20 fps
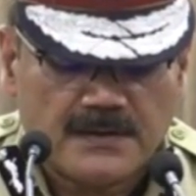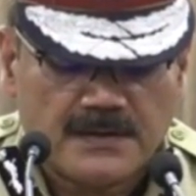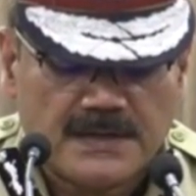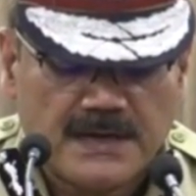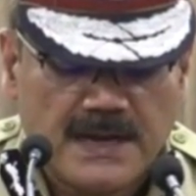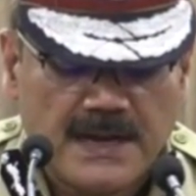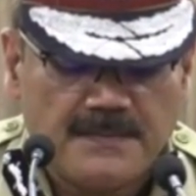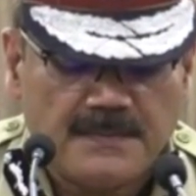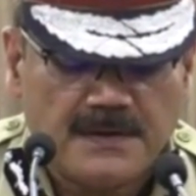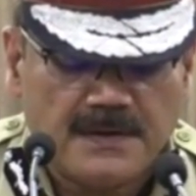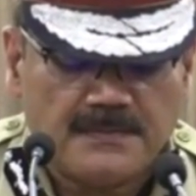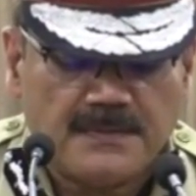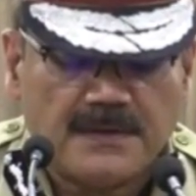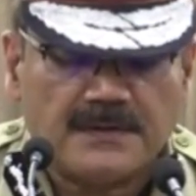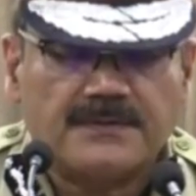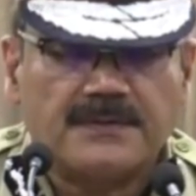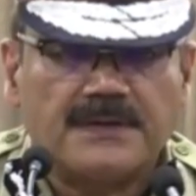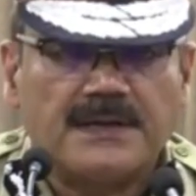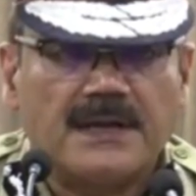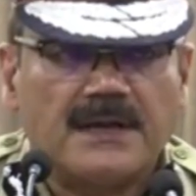क्राइम नंबर
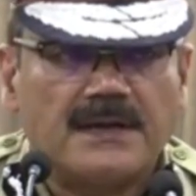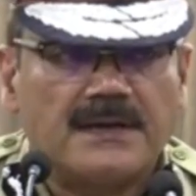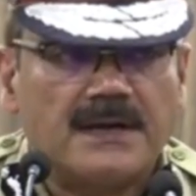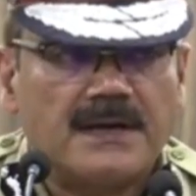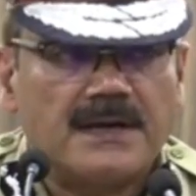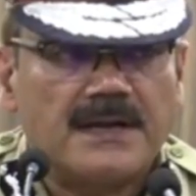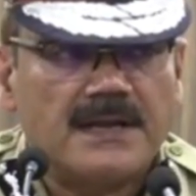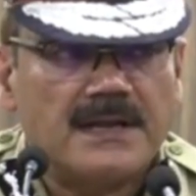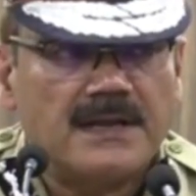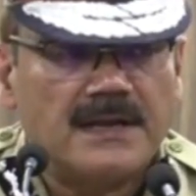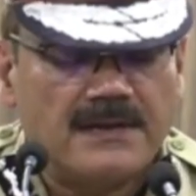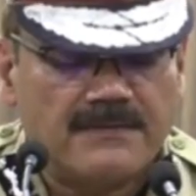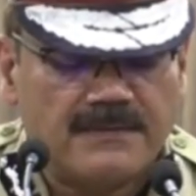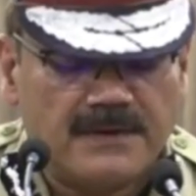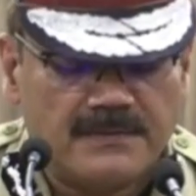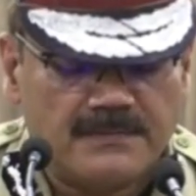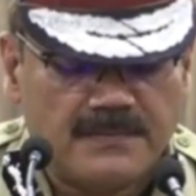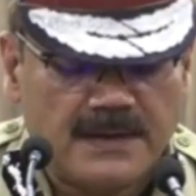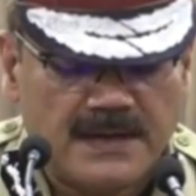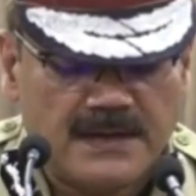
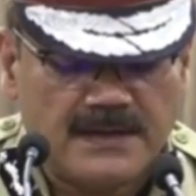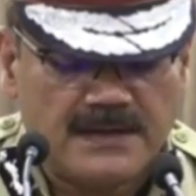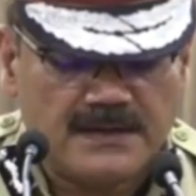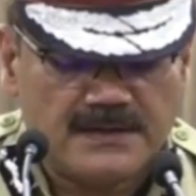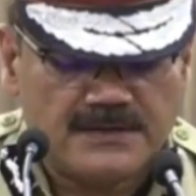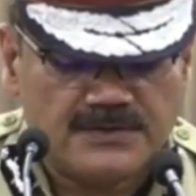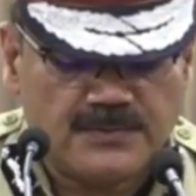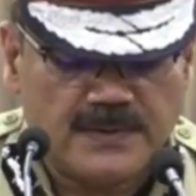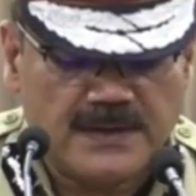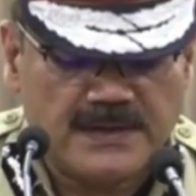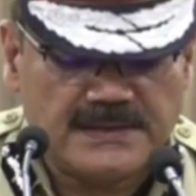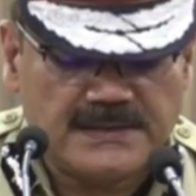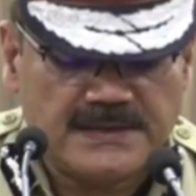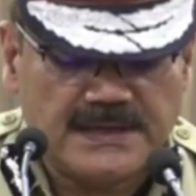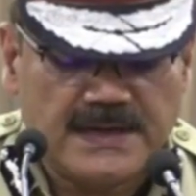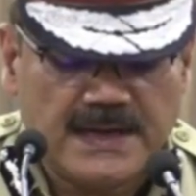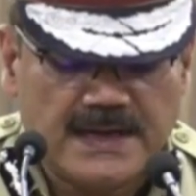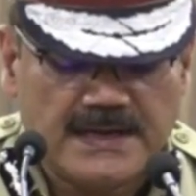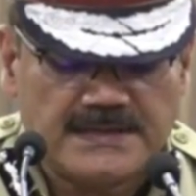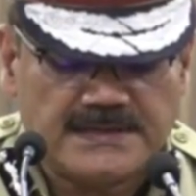311 बाई
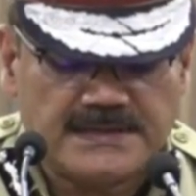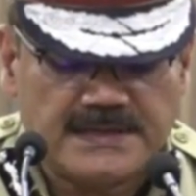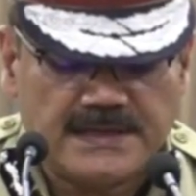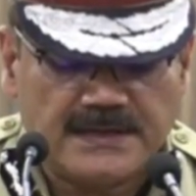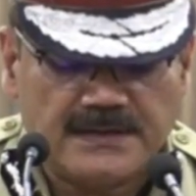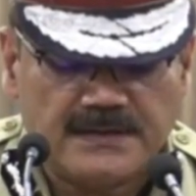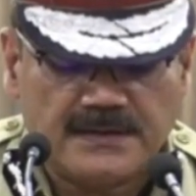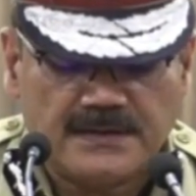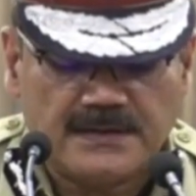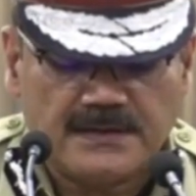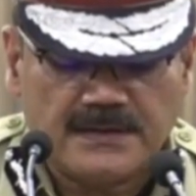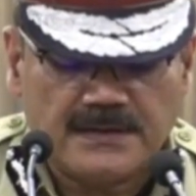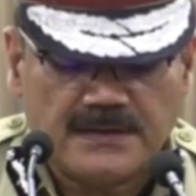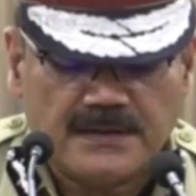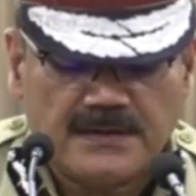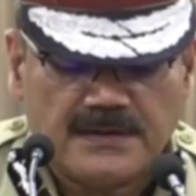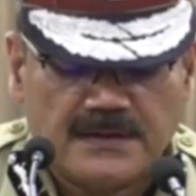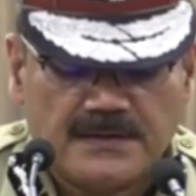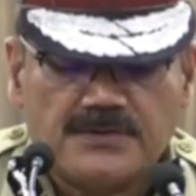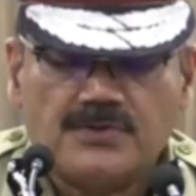2019
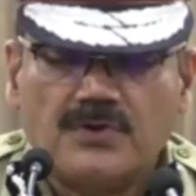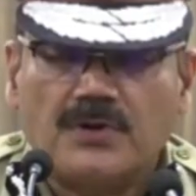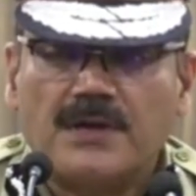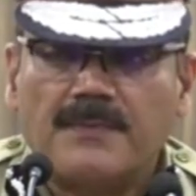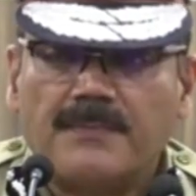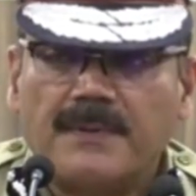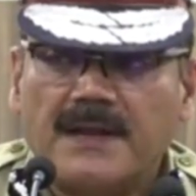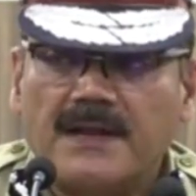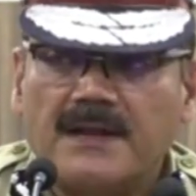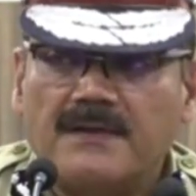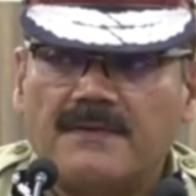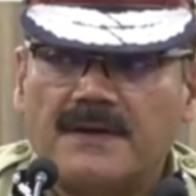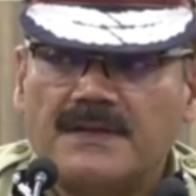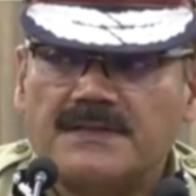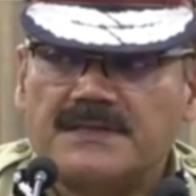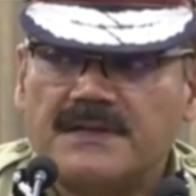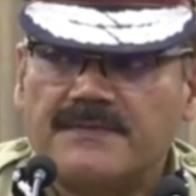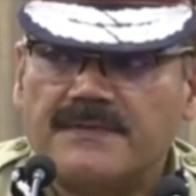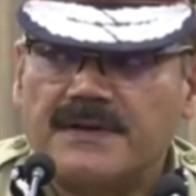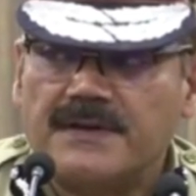जो कि पहले
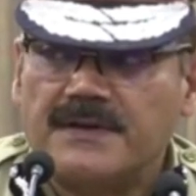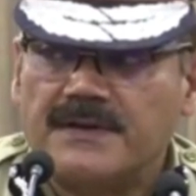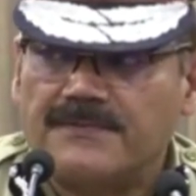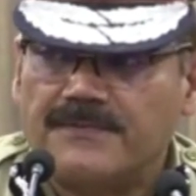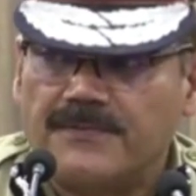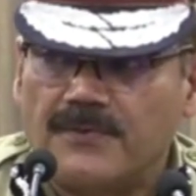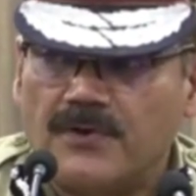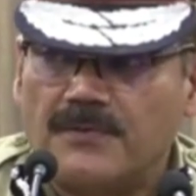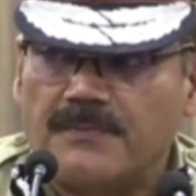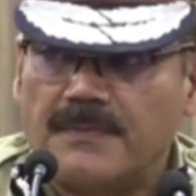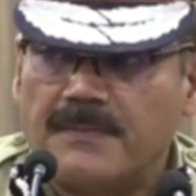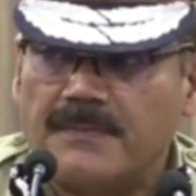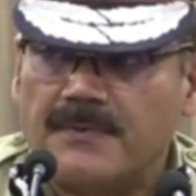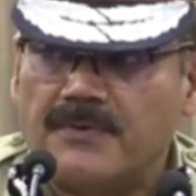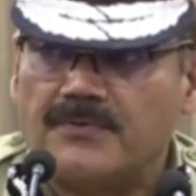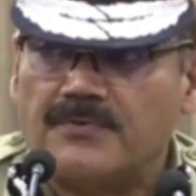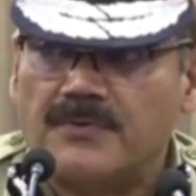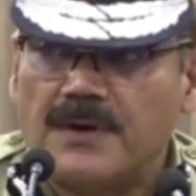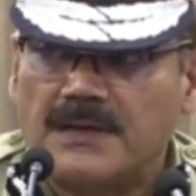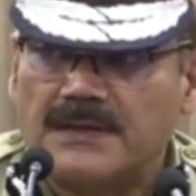174 में
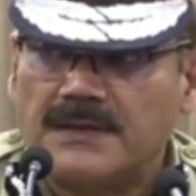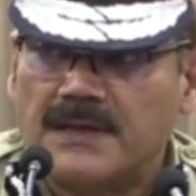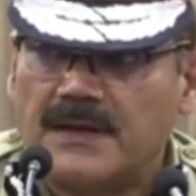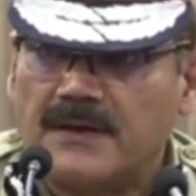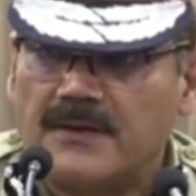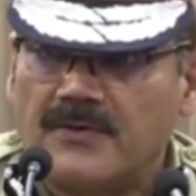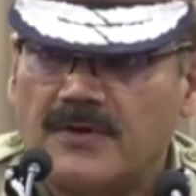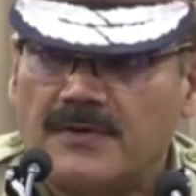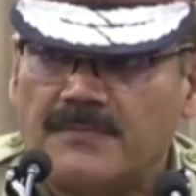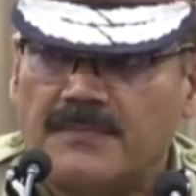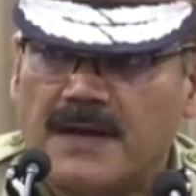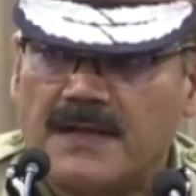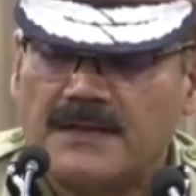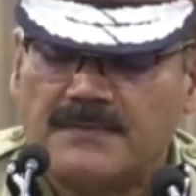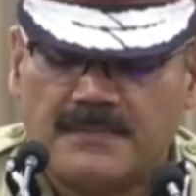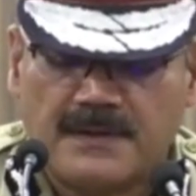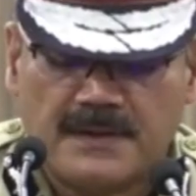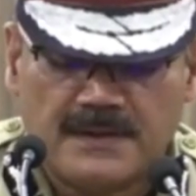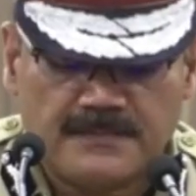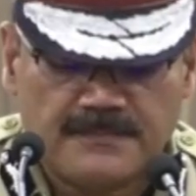बुक हुआ था और बाद
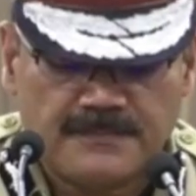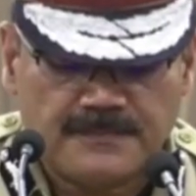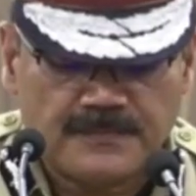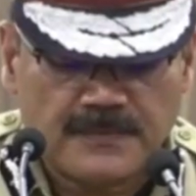में